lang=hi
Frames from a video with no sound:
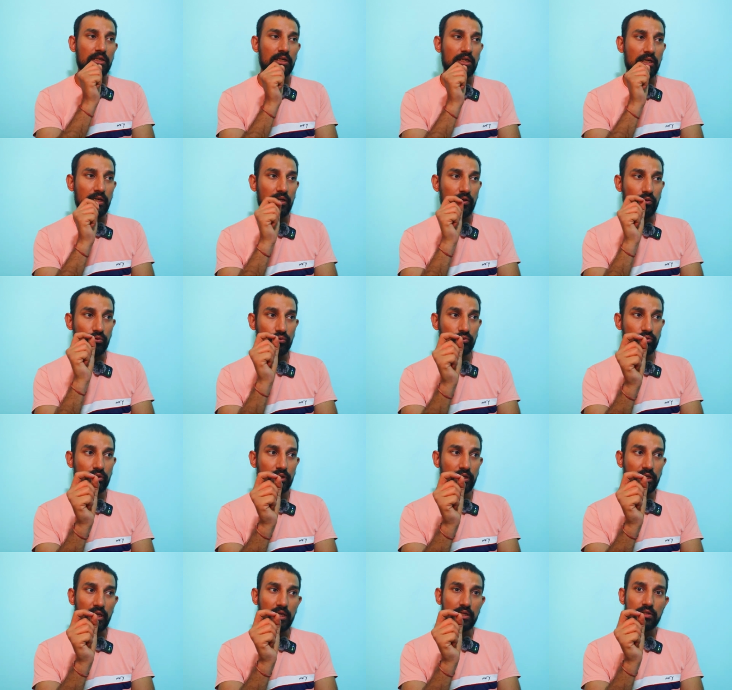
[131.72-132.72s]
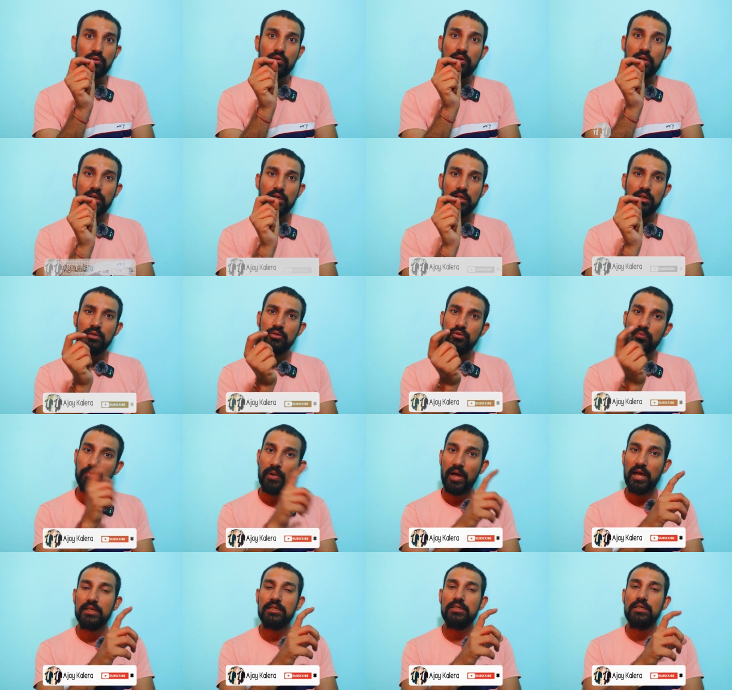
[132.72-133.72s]
कि उसके जो जो
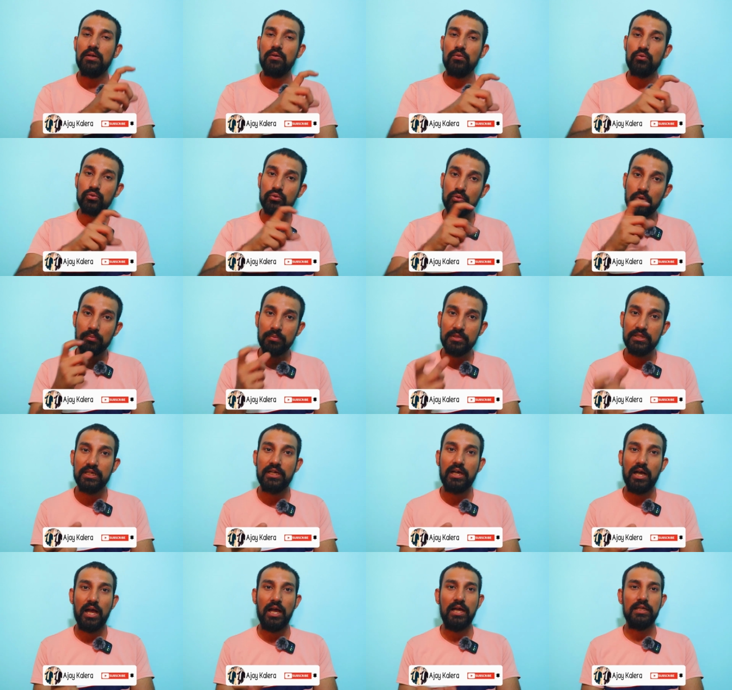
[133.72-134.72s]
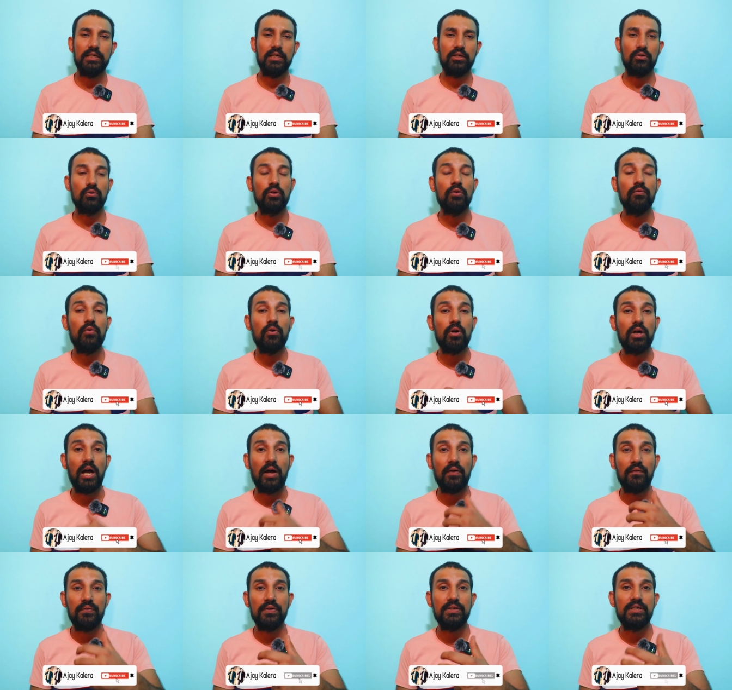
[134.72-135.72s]
पास्ट है उसको हमें दिखाया जाए क्योंकि वो
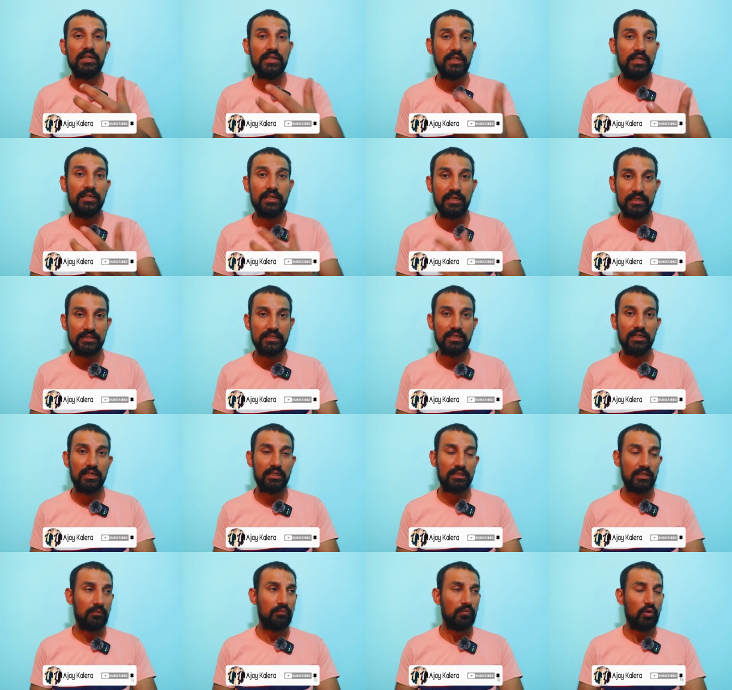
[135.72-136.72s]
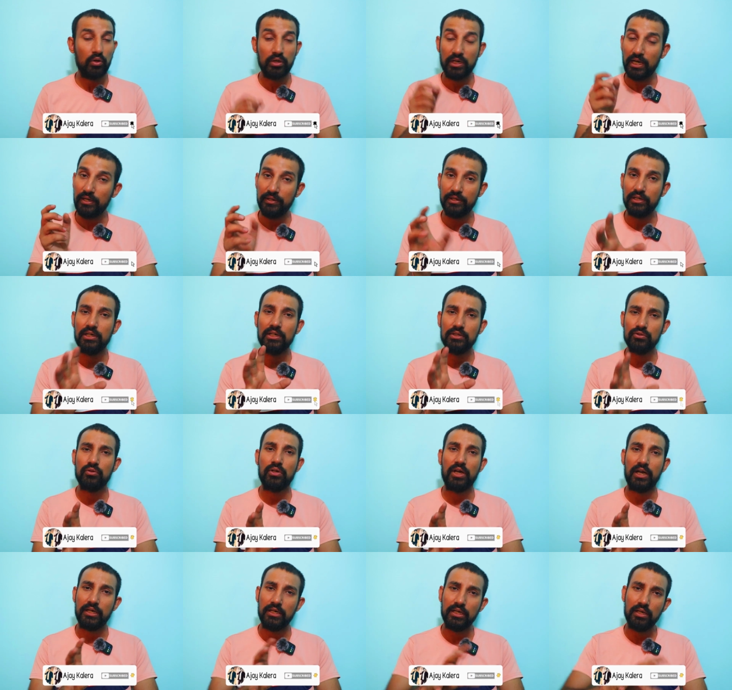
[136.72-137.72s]
काफी ज्यादा इंटरेस्टिंग लगता है और डेल्टन का जो
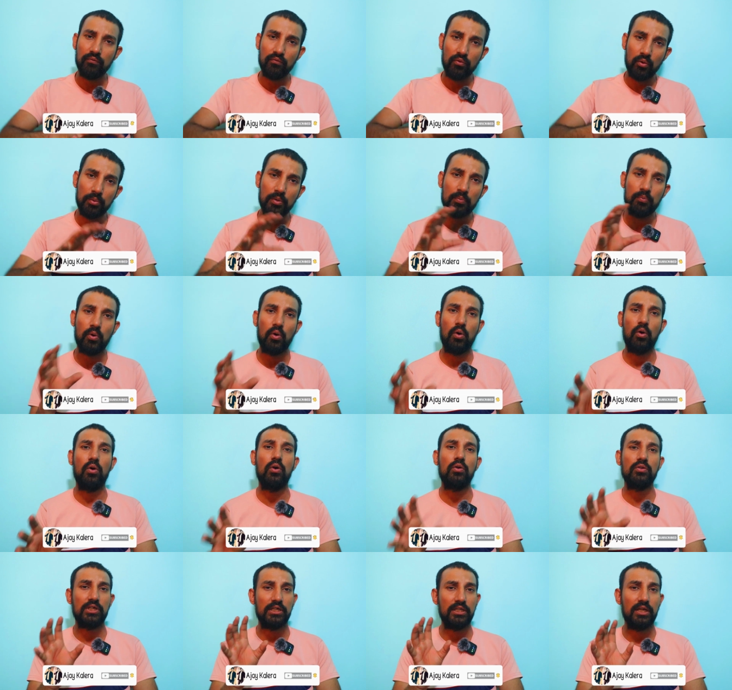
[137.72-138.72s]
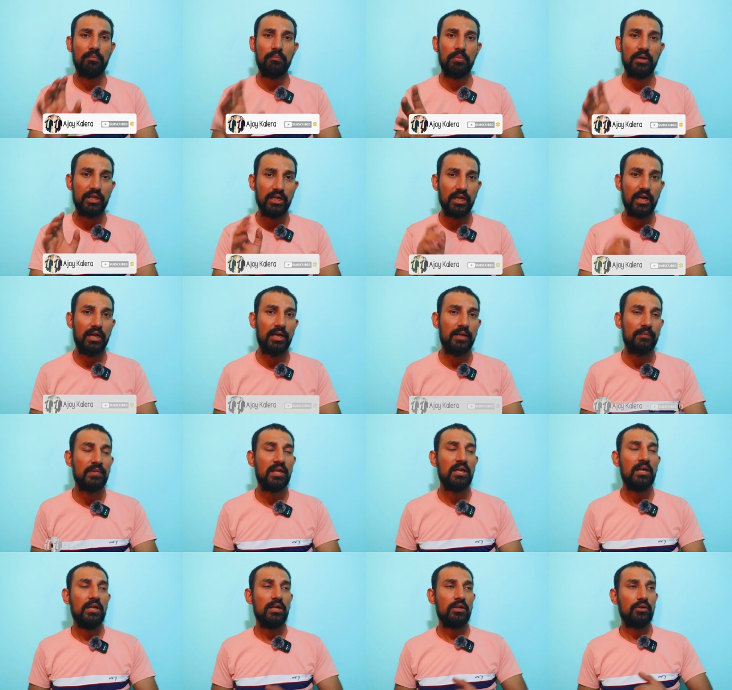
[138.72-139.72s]
करेक्टर है वो भी बहुत ज्यादा बढ़िया है
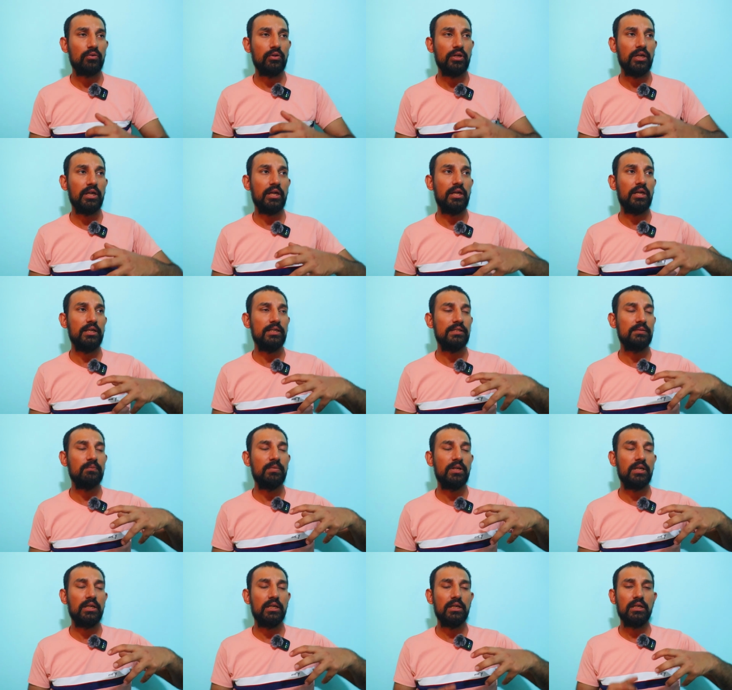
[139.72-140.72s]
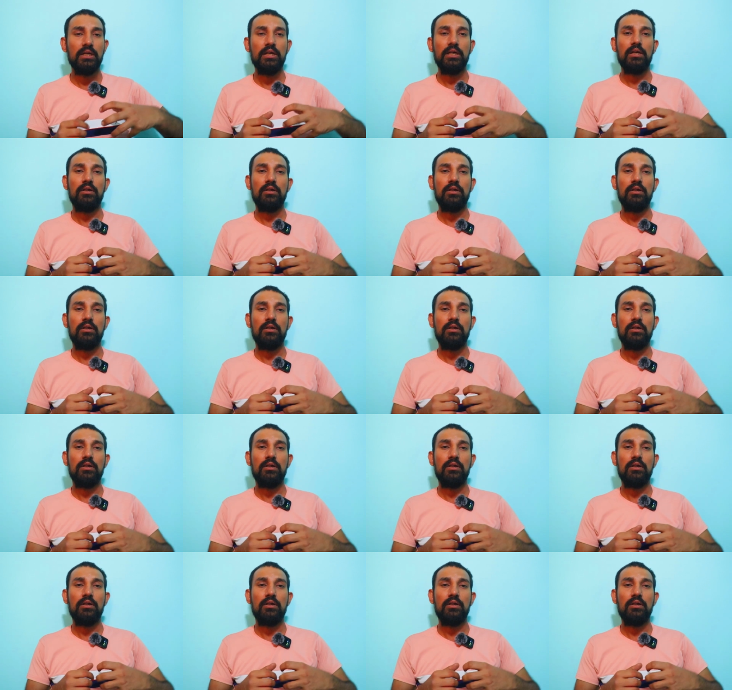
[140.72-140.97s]
क्योंकि इसमें